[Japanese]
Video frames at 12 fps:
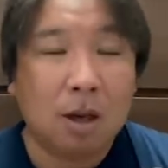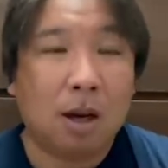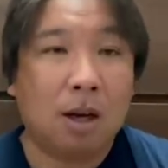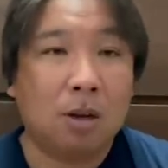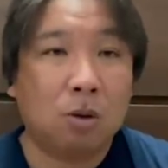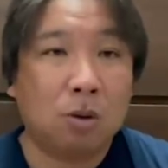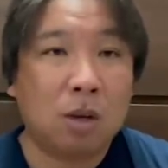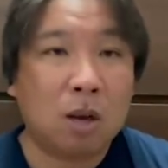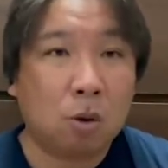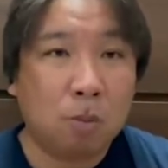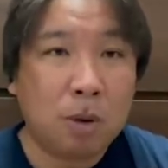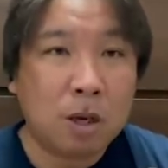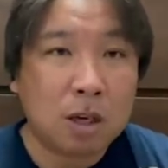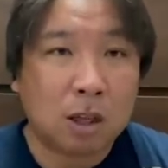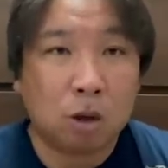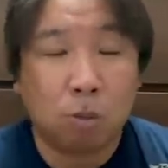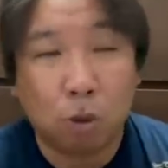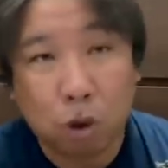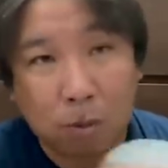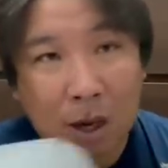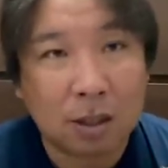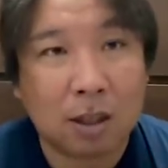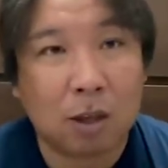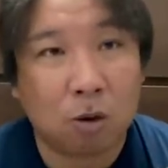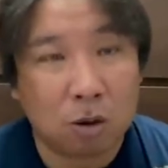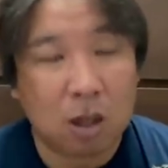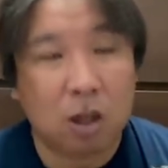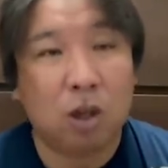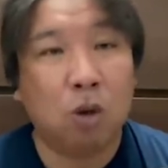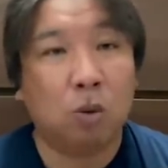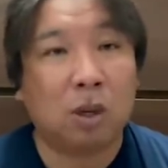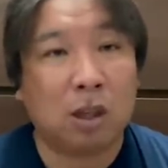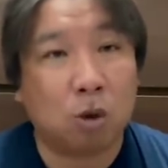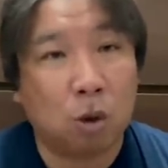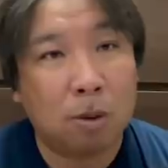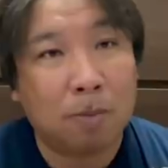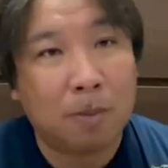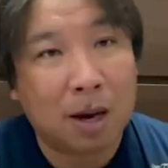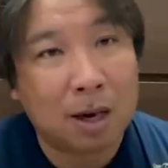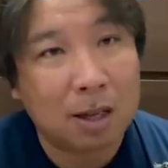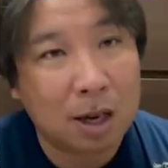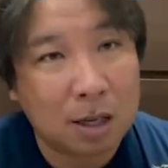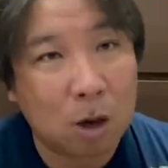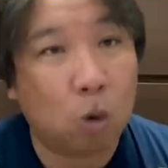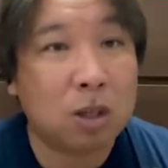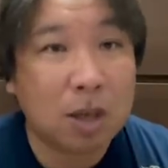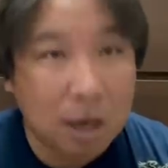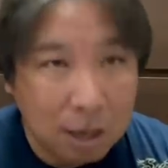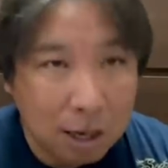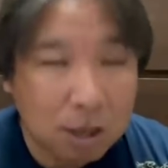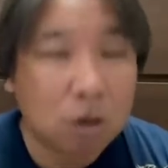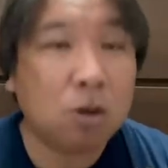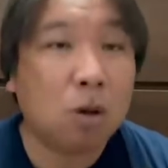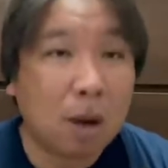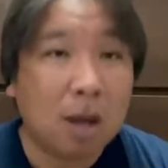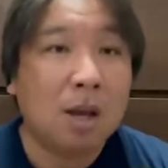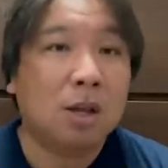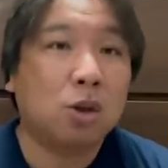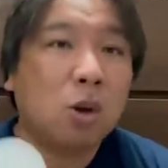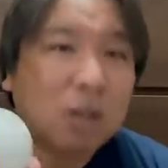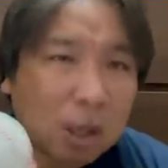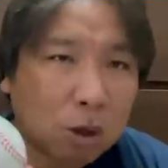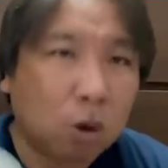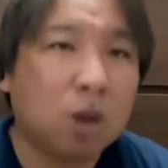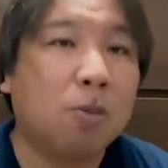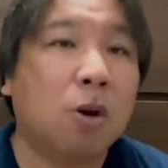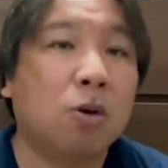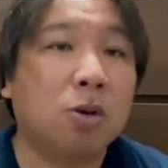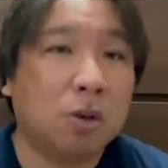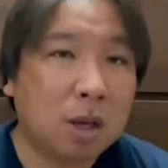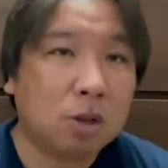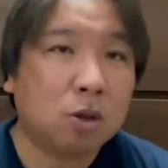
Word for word: あの、結構メジャーだともっと曲がってたのに、日本だとそこまで曲がらないね、落ちないねっていうのは、そういったとこにもよるんですよね。